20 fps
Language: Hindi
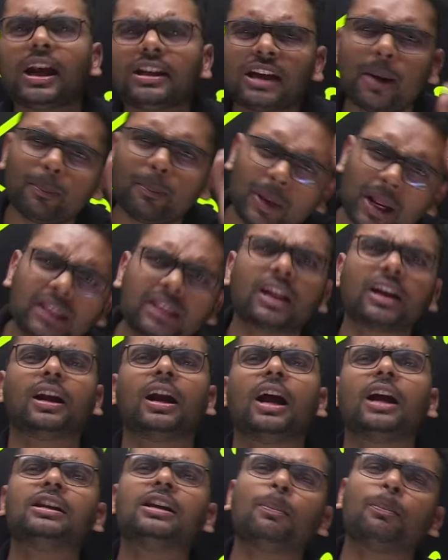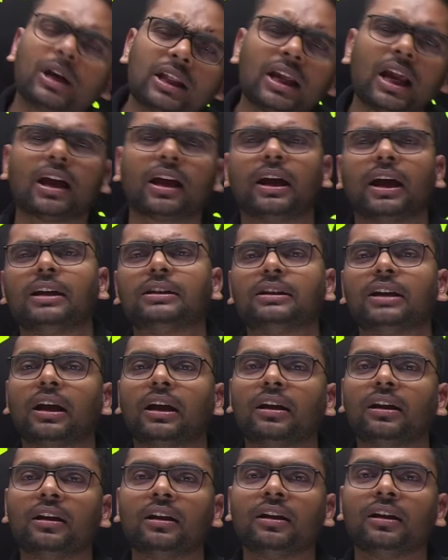जाए बेहतर कराया जाए बढ़िया कराया जाए
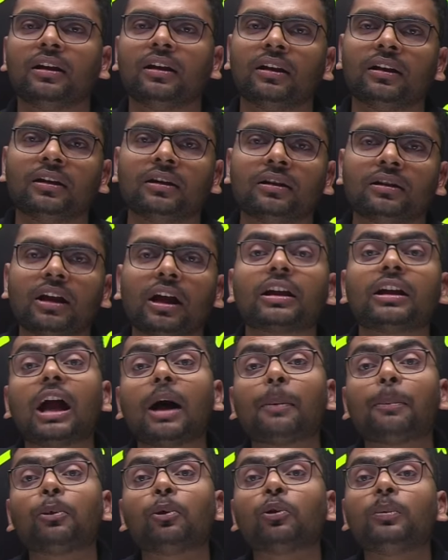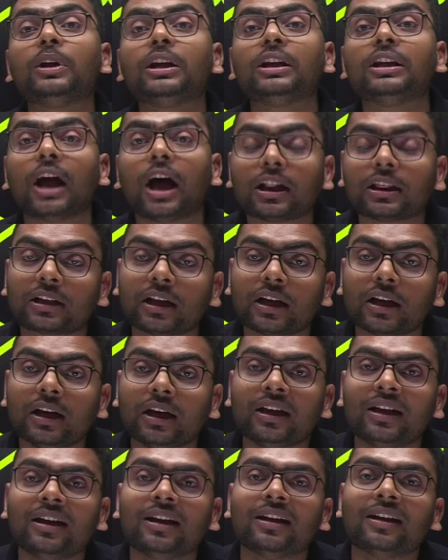ताकि आप लोग भी याद करें
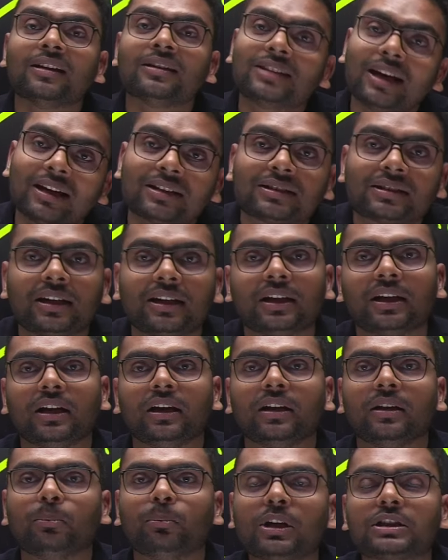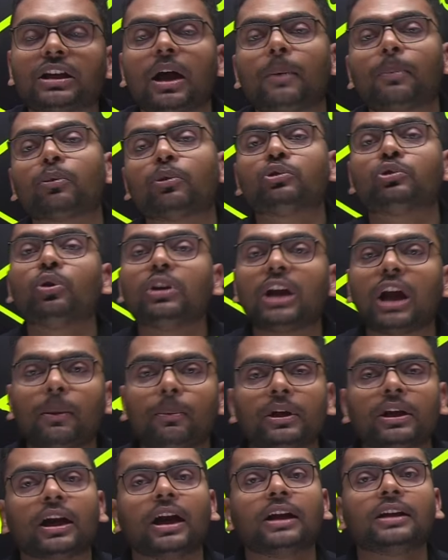करेक्शन निकले बस आपको जो यहाँ पे
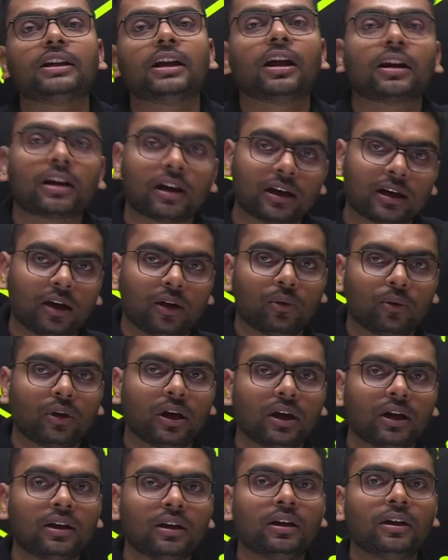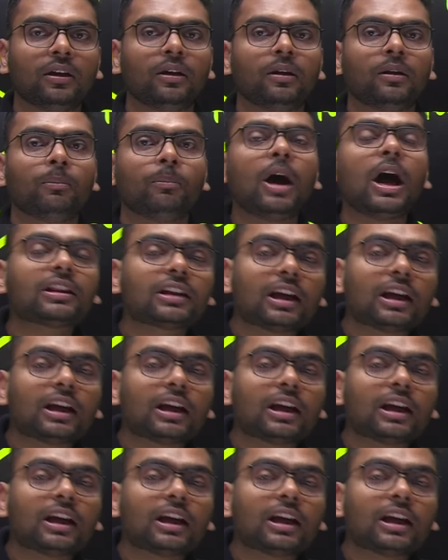कराया जाए करना बात कर